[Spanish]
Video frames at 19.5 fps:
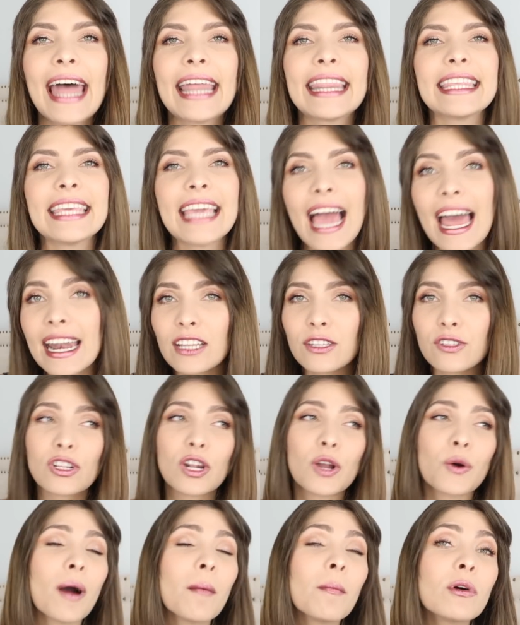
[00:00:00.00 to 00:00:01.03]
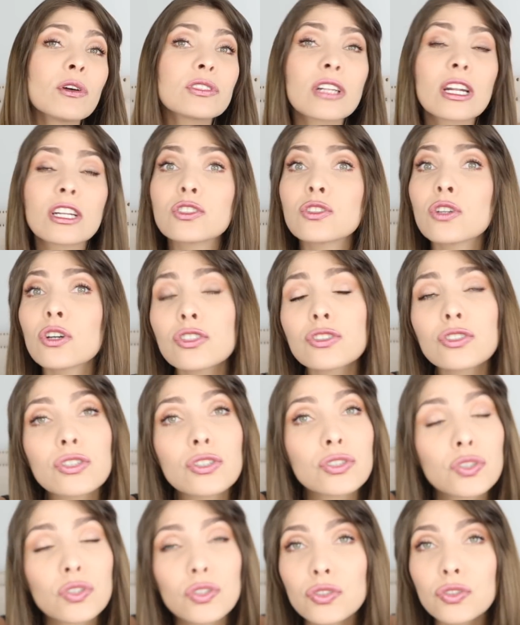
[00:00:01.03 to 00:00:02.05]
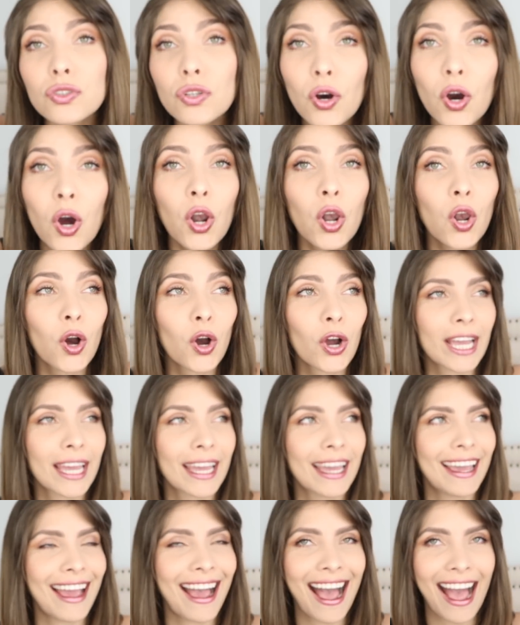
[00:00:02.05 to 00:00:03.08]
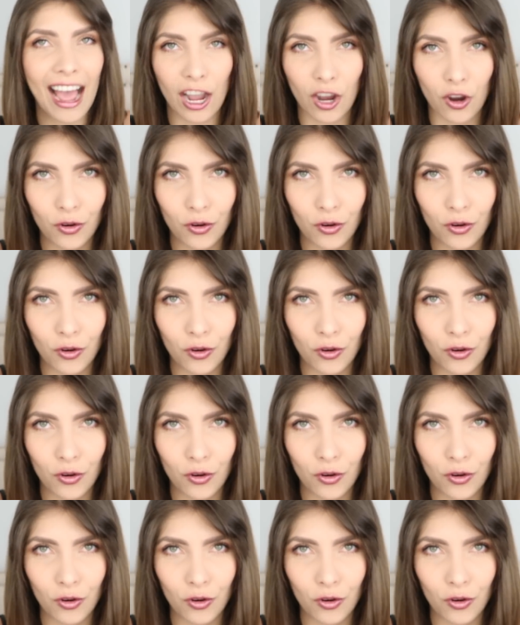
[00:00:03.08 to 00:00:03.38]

diaria Entonces les voy a mostrar todo, todo, todo, todo lo que hago